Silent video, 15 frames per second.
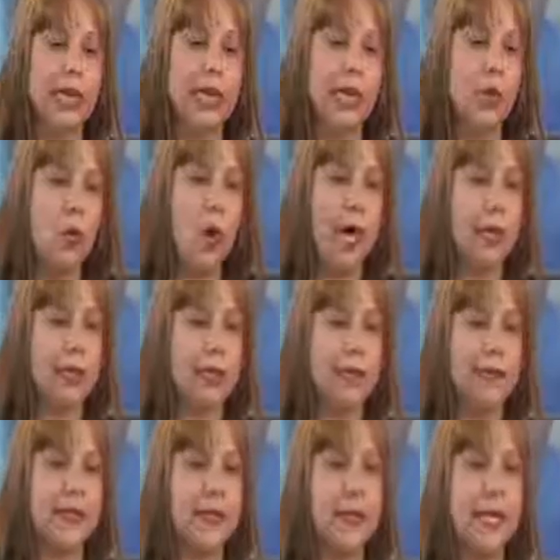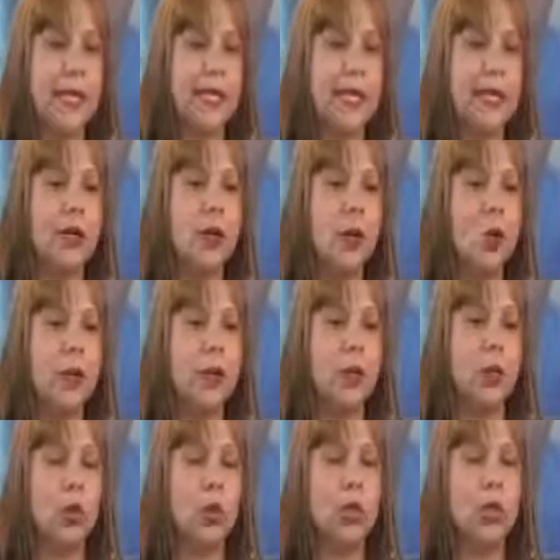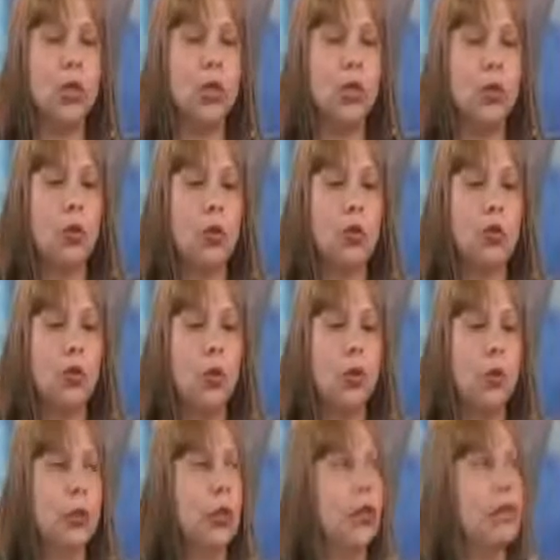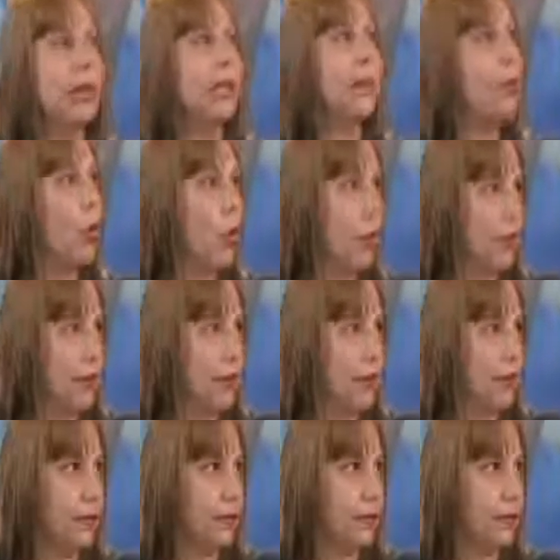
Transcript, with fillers: que en la cuarta se veía como un rubro de pobres.